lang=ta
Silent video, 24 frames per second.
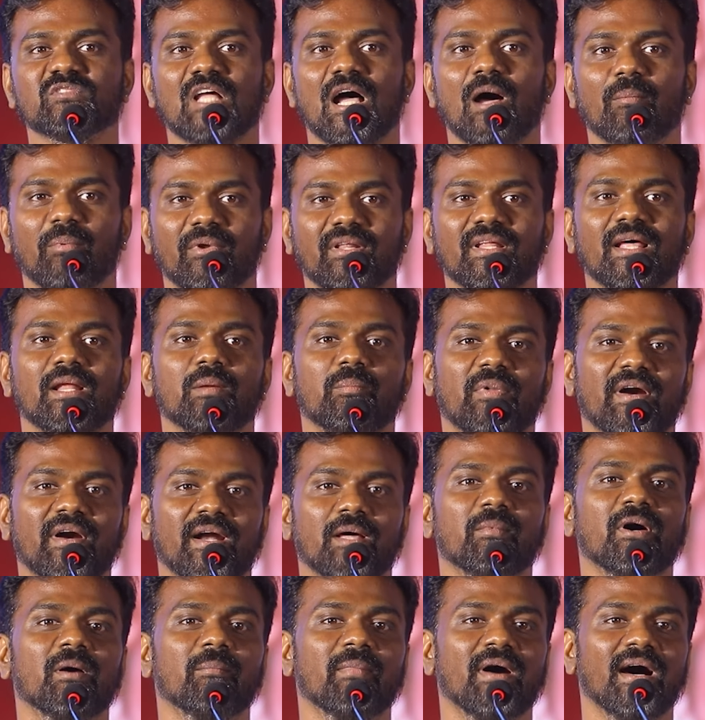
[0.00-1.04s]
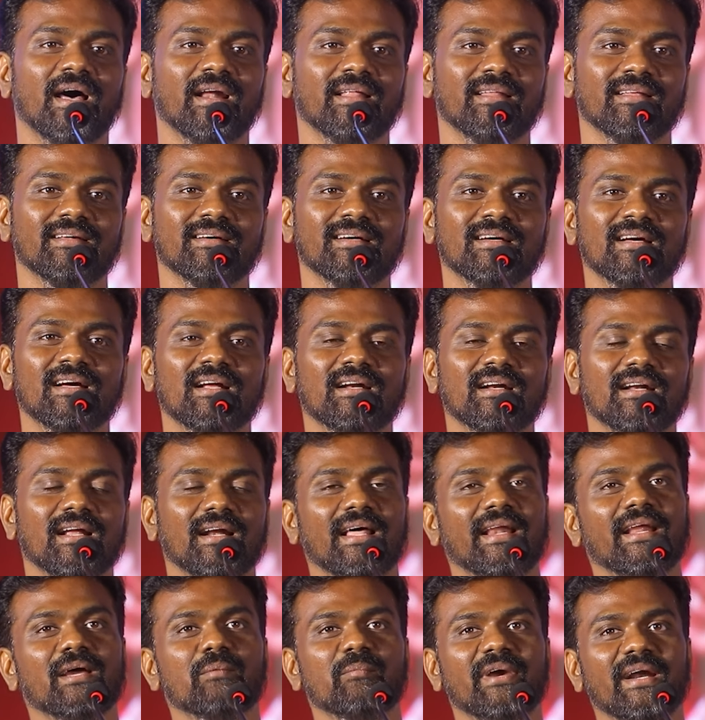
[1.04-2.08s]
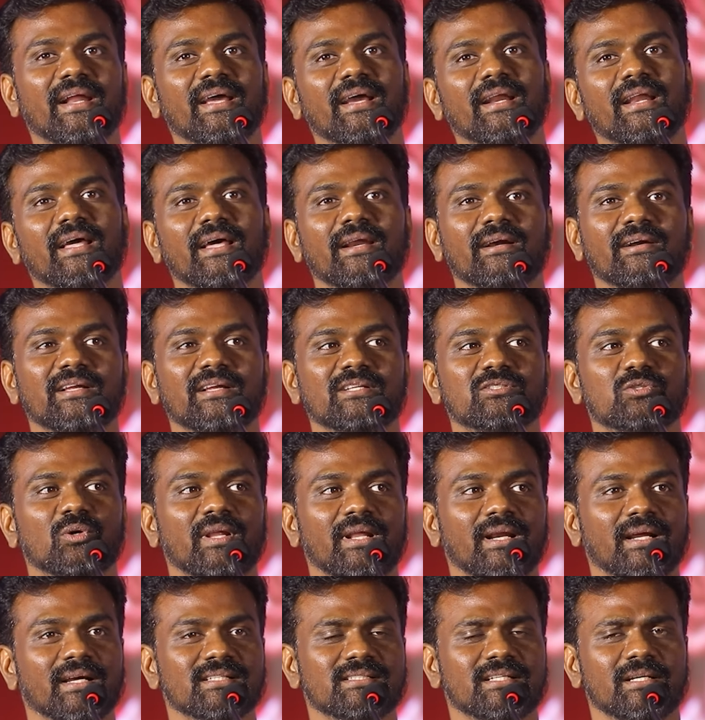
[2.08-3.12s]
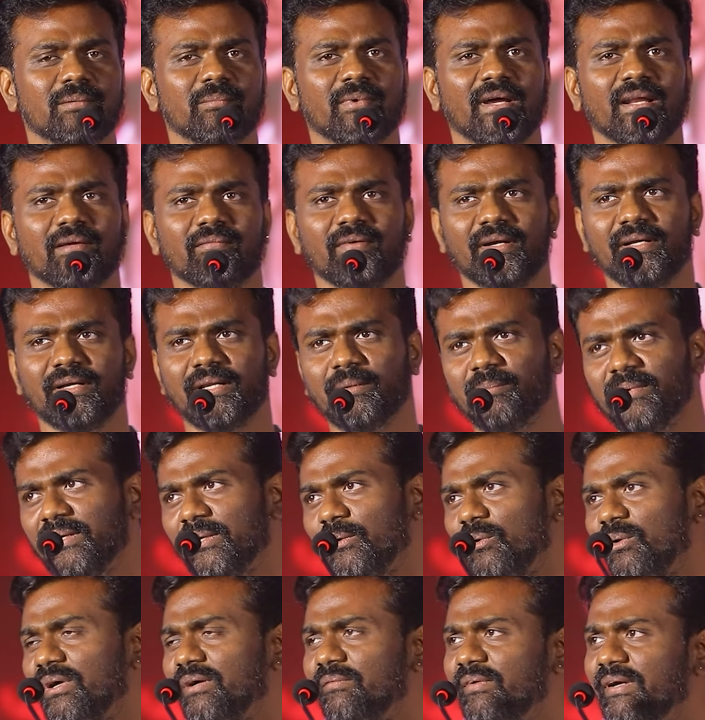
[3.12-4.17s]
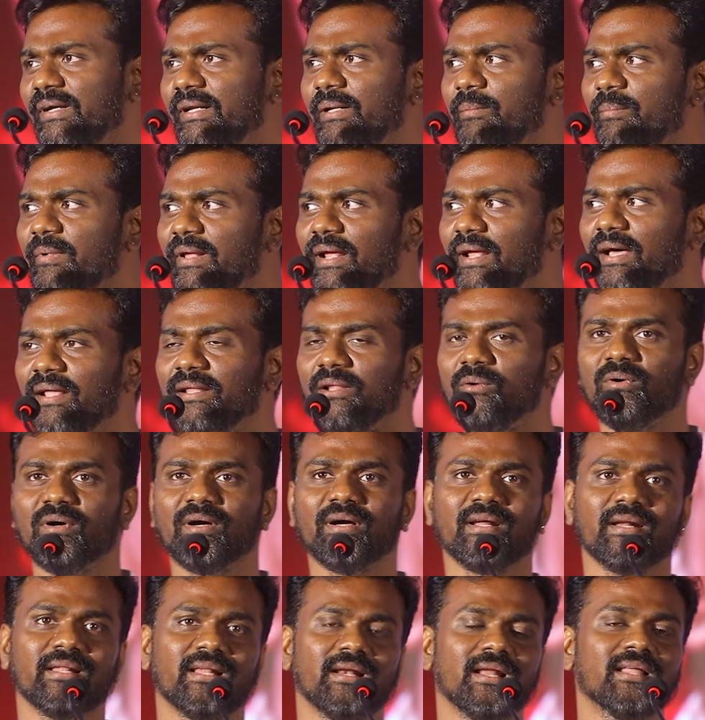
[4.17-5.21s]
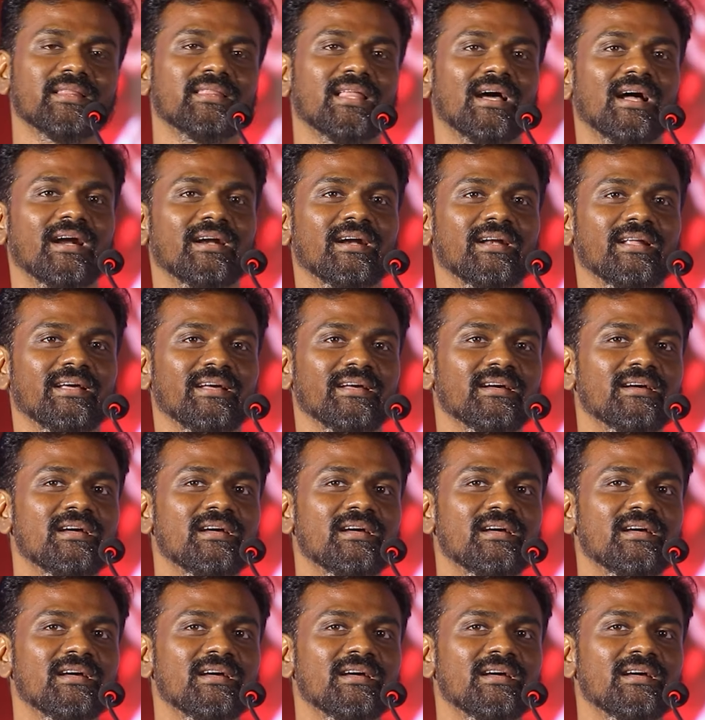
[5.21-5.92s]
அப்புறம் தான் அது படமாக மாறுது நான் நிறைய மேடைகள் ஏற்கனவே சொல்லியிருக்கேன் சினிமாவில் வெற்றி பெற்றவங்க வெற்றி பெறாதவங்கிறதெல்லாம் தாண்டி